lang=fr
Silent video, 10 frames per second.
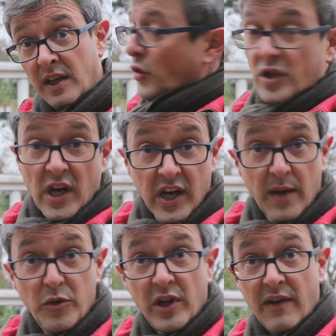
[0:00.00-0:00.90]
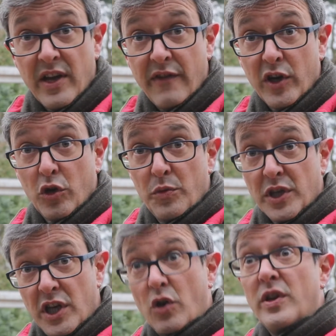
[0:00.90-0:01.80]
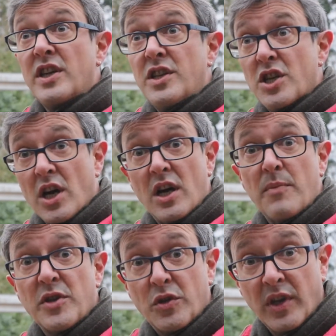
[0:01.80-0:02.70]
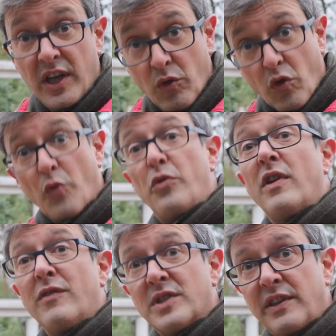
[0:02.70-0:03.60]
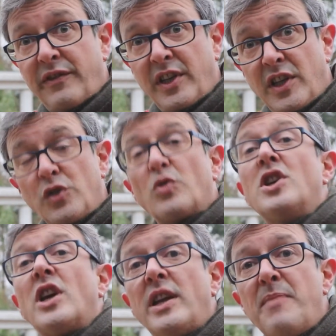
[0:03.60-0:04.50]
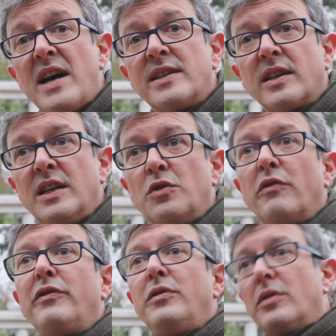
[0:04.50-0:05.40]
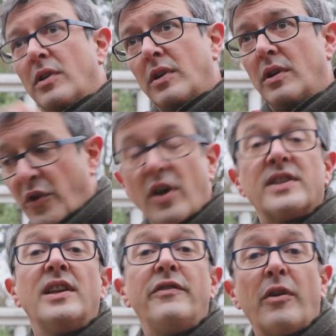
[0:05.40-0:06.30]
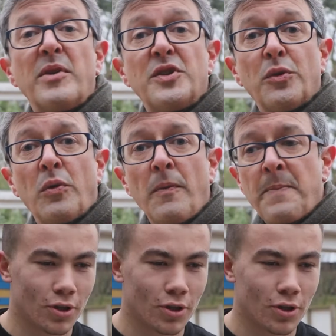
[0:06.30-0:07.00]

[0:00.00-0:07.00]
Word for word: Donc c'est agréable de travailler avec eux parce qu'ils connaissent déjà la maçonnerie, donc on peut avancer vite. Ils ont déjà des bases qu'ils ont vues euh, pendant leurs années de formation.